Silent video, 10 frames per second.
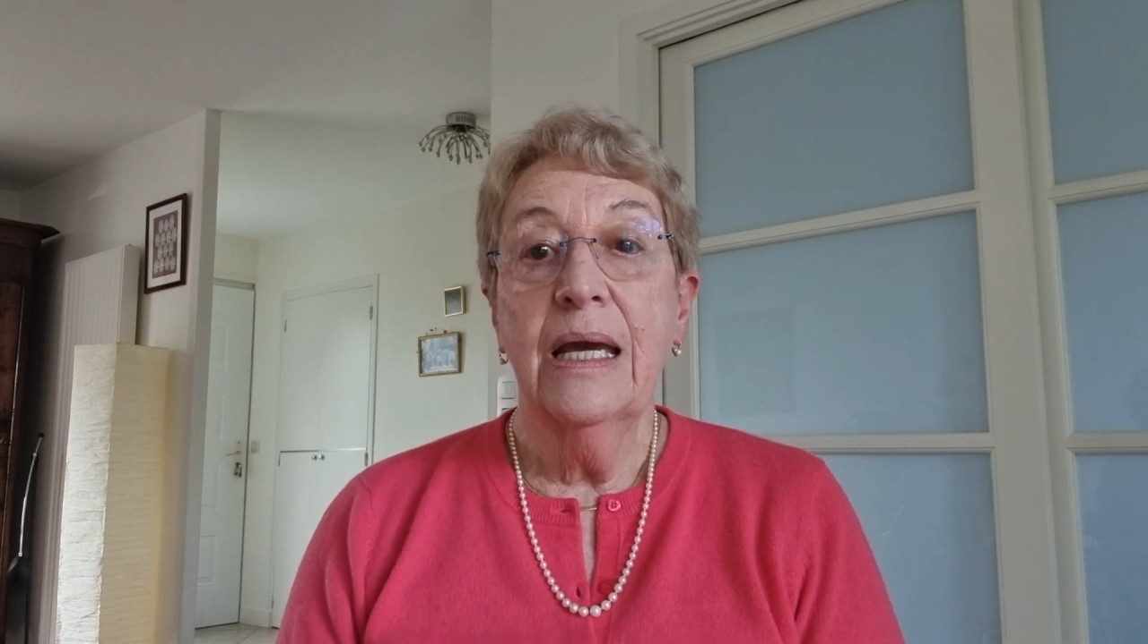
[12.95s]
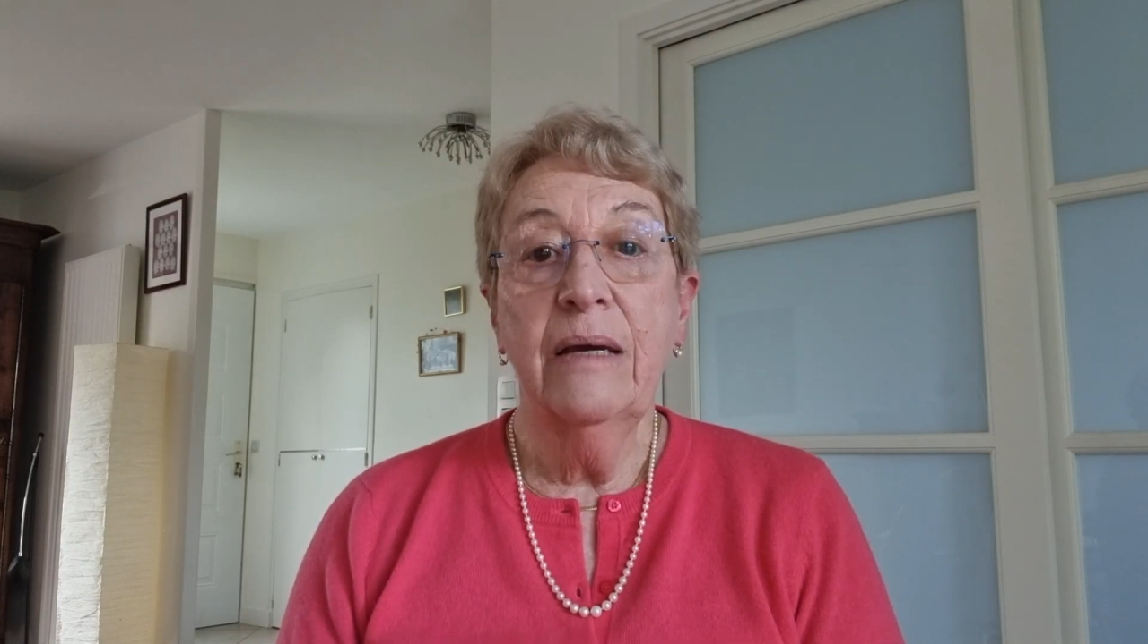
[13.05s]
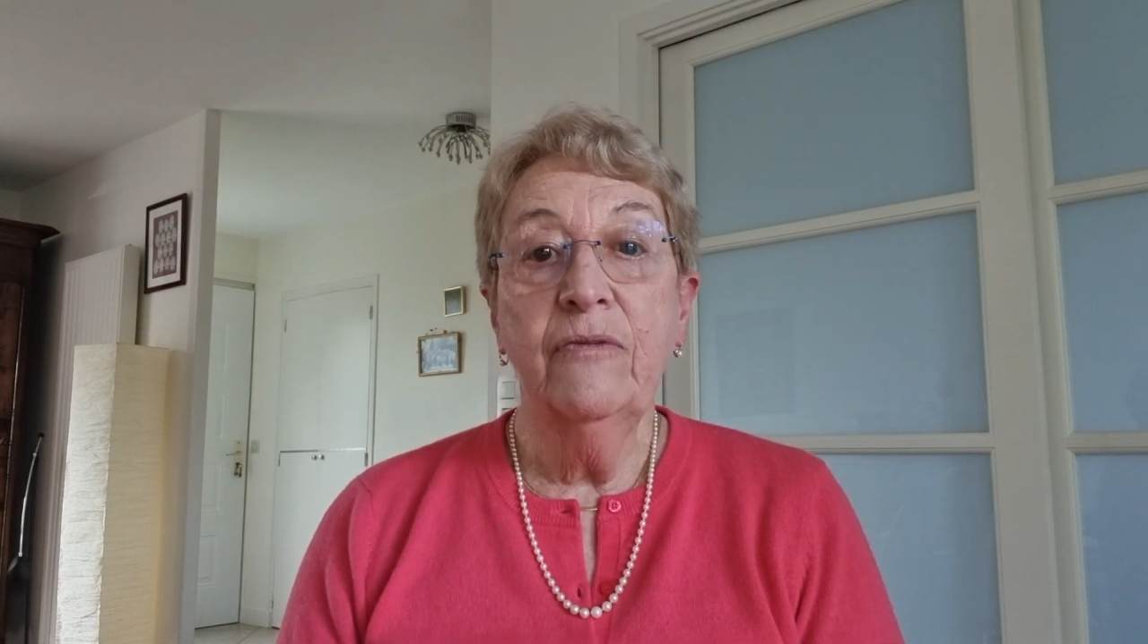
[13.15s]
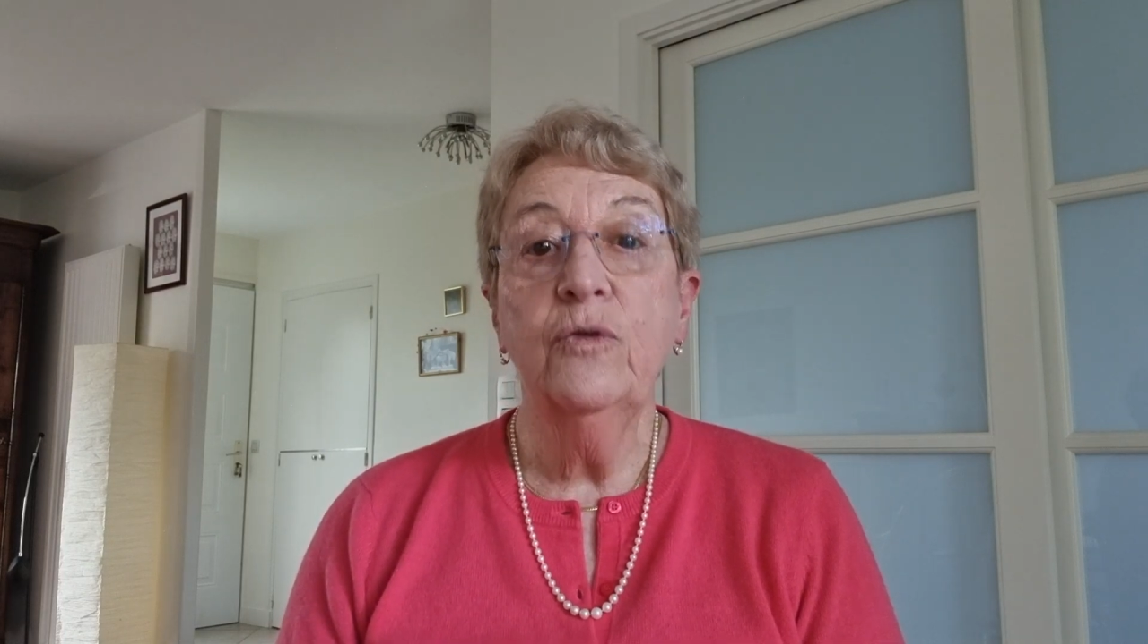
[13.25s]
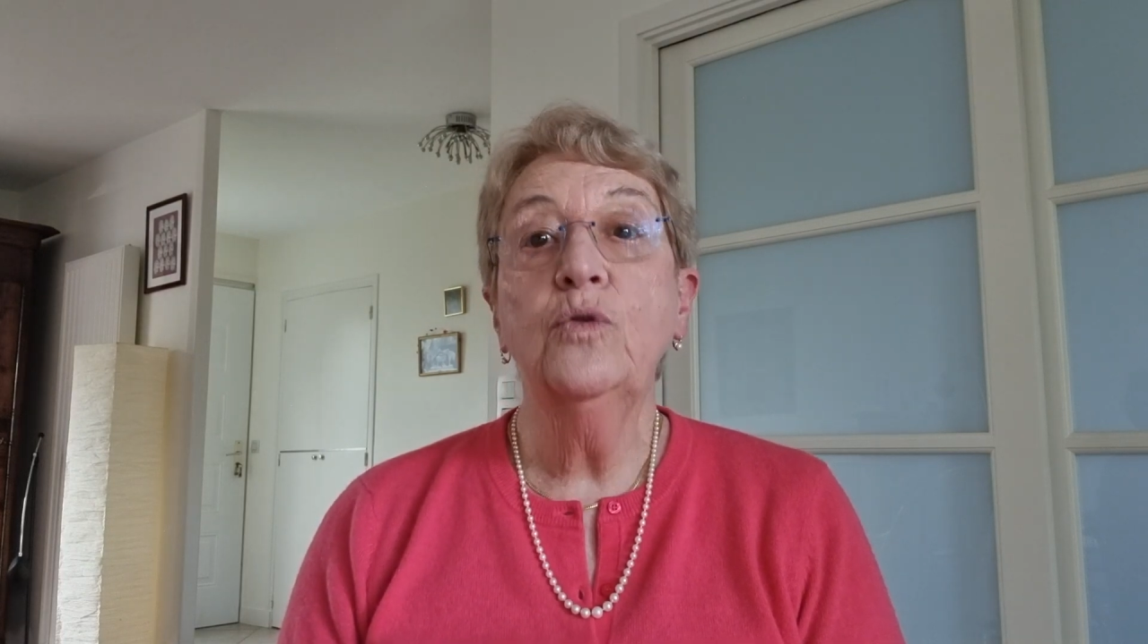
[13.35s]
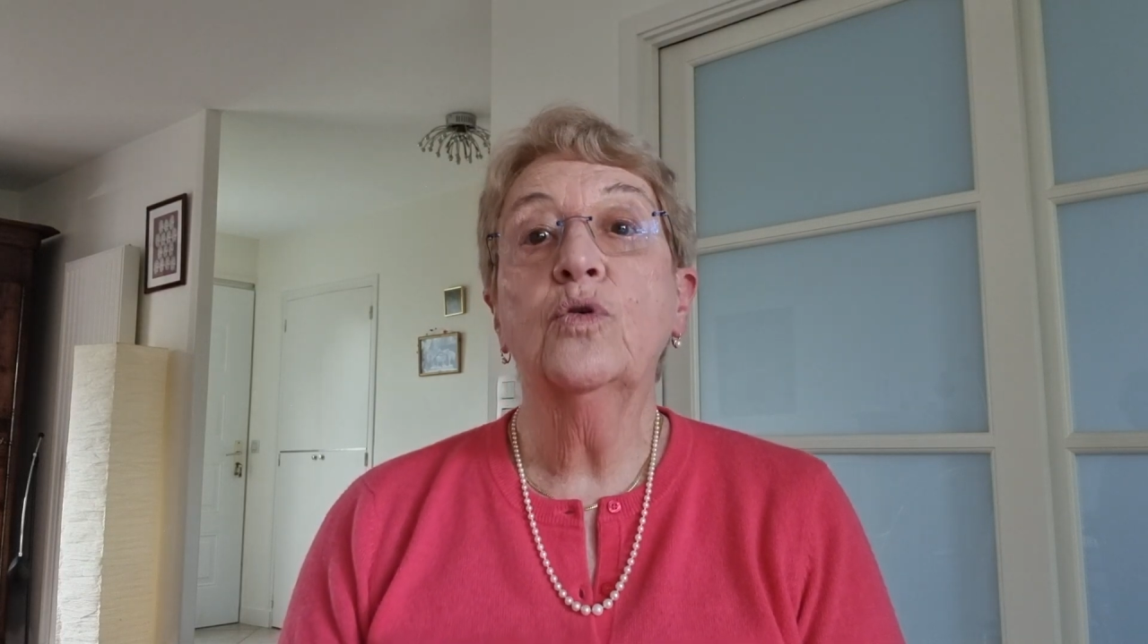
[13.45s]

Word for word: et vous